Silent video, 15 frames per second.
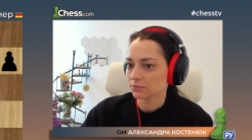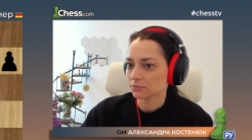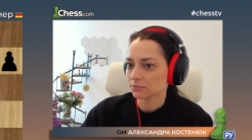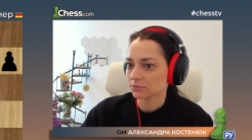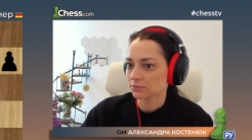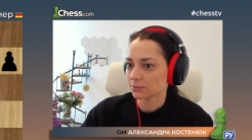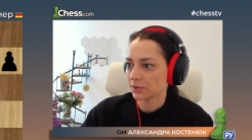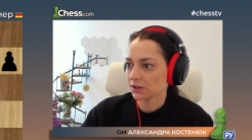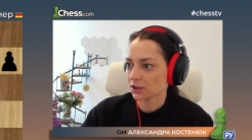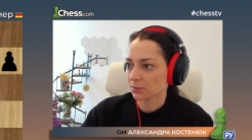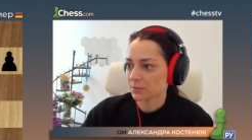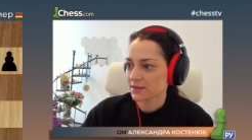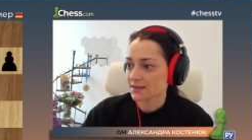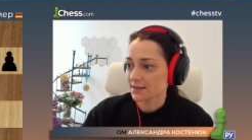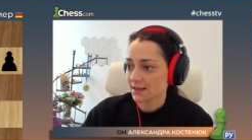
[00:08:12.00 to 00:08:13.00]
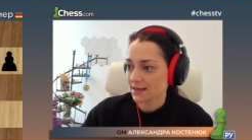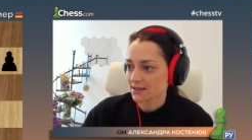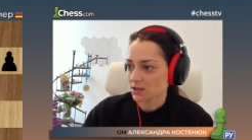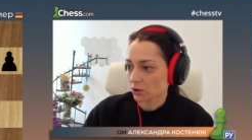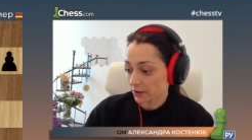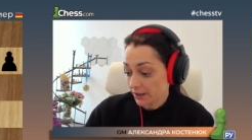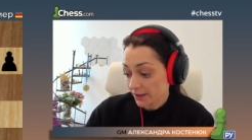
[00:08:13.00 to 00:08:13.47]
было бы
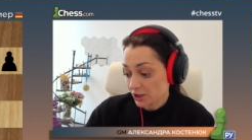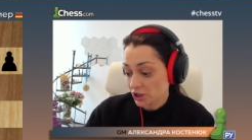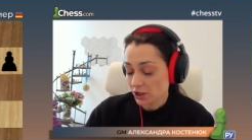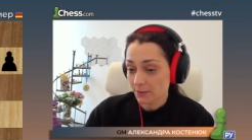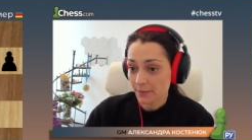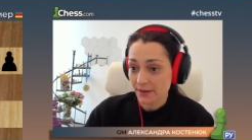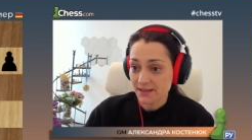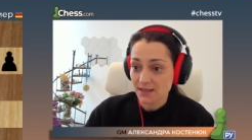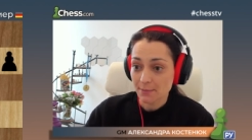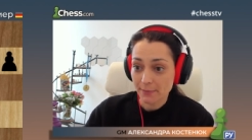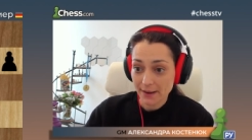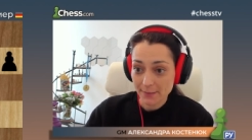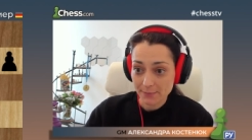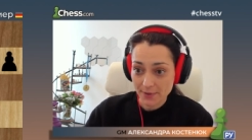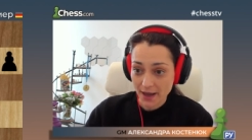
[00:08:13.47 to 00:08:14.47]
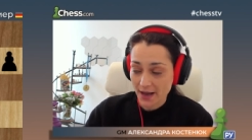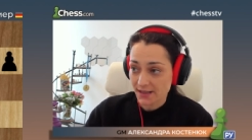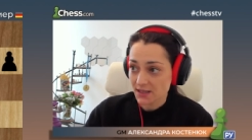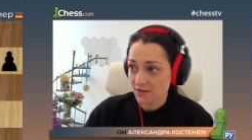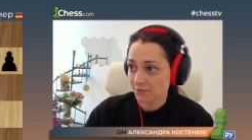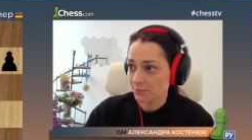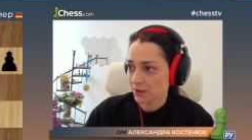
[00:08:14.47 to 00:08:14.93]
здесь. Но они решили пойти
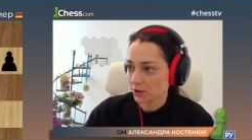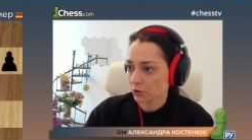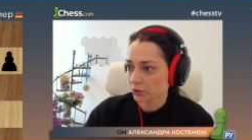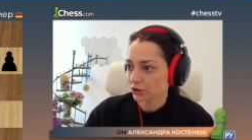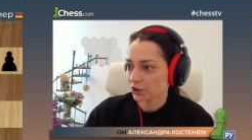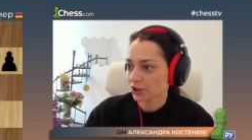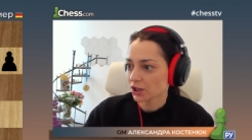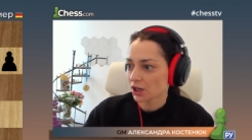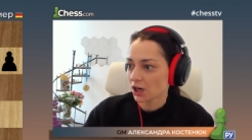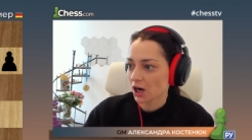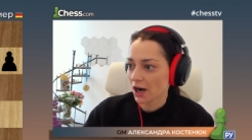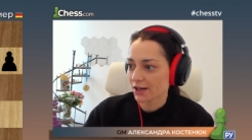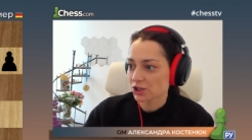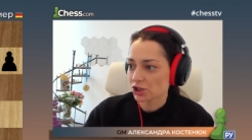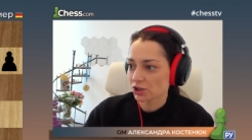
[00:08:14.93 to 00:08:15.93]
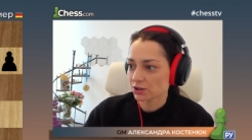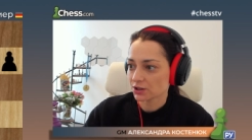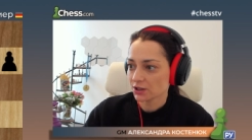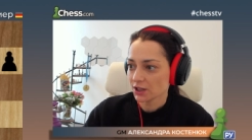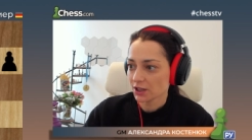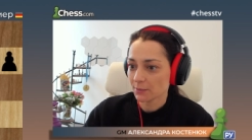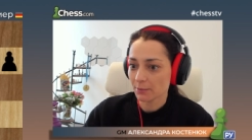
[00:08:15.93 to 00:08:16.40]
b5 вперед,
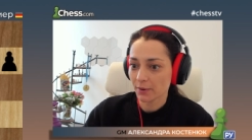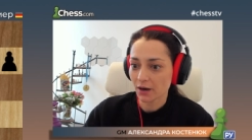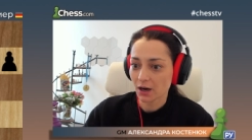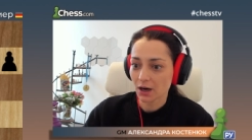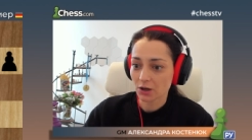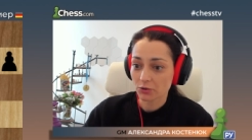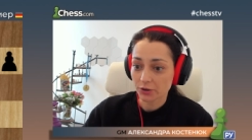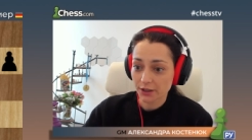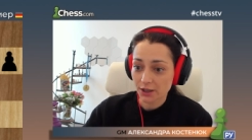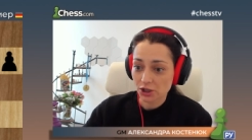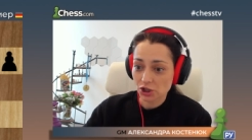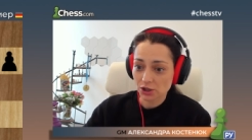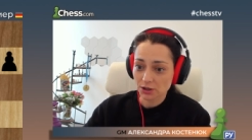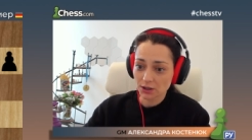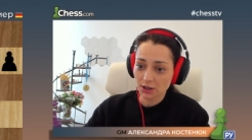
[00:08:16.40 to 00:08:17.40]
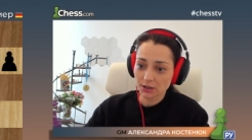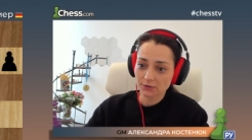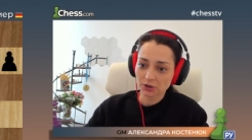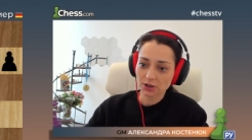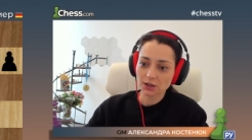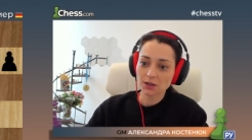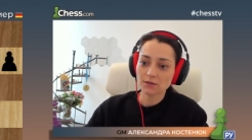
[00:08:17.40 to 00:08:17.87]
а4, ба, конь а4.
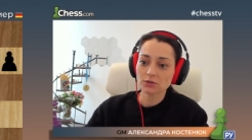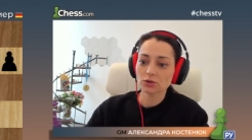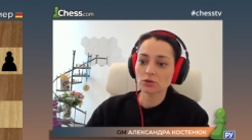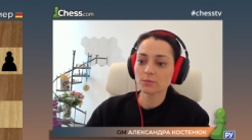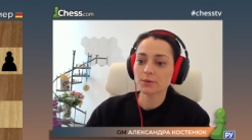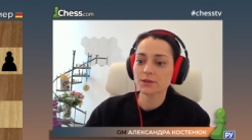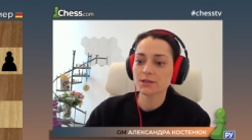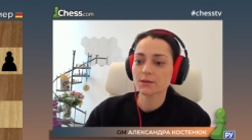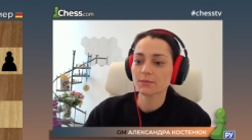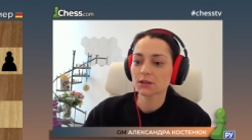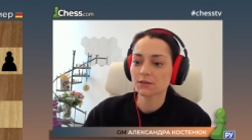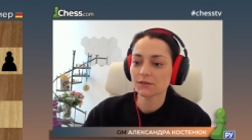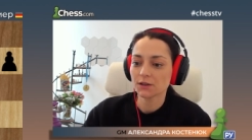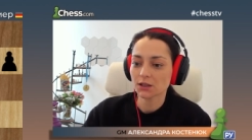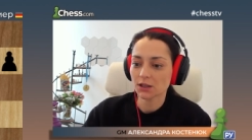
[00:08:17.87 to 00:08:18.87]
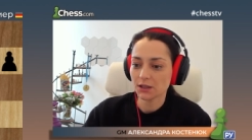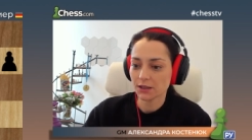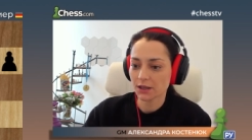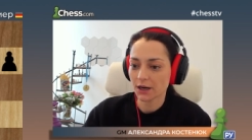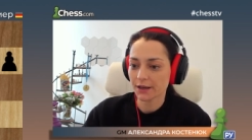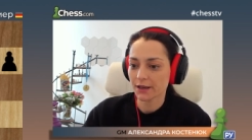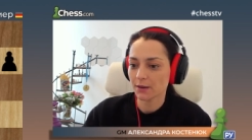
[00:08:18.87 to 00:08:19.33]
Вот таким вот образом отвлекли
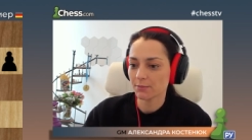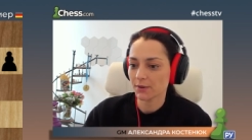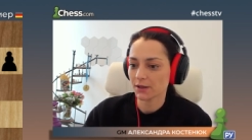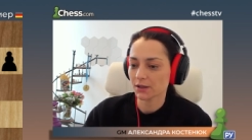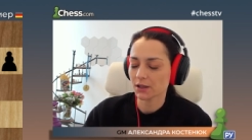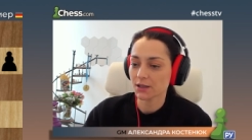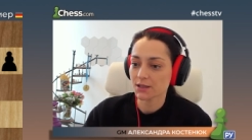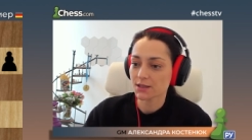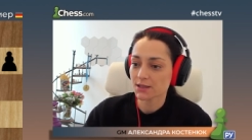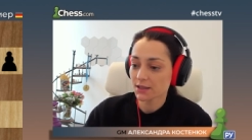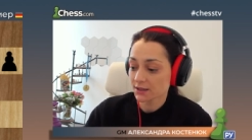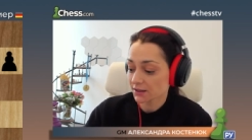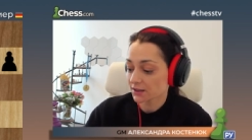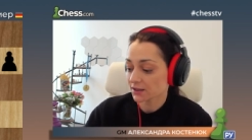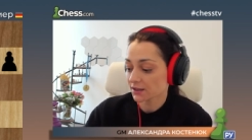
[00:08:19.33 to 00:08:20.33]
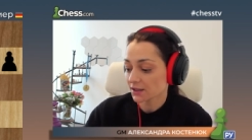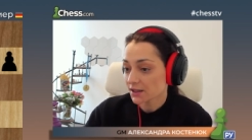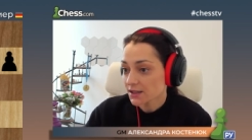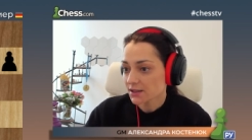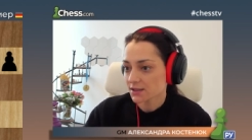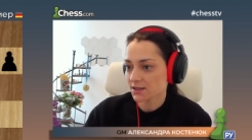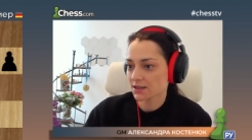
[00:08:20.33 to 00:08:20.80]
коня белых из центра
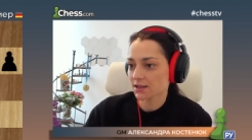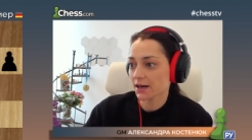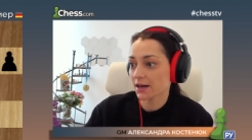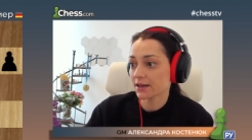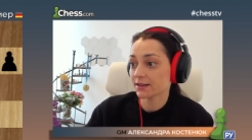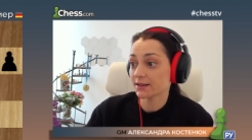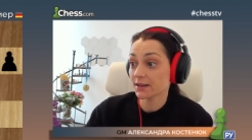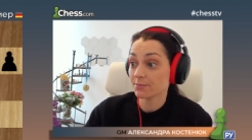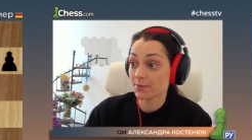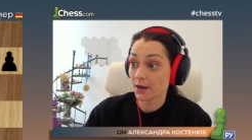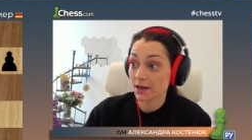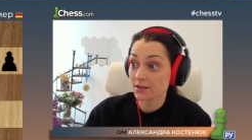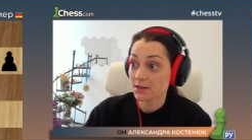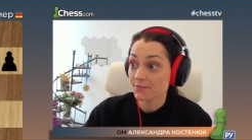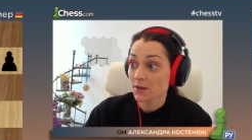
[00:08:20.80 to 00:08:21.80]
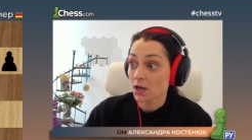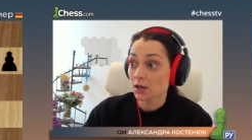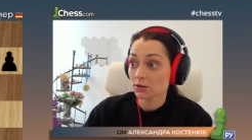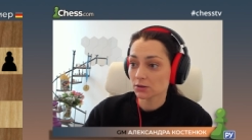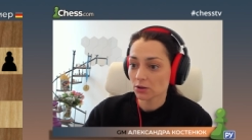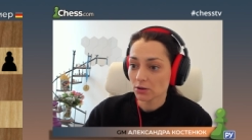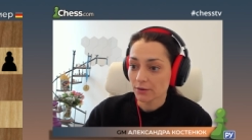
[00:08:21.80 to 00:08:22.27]
и сыграли d5.
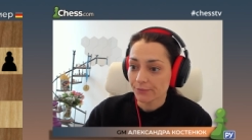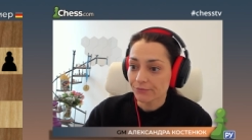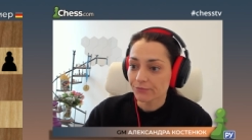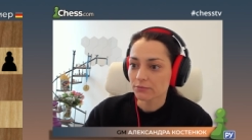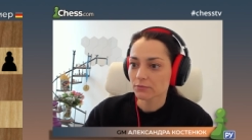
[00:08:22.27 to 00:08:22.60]
Но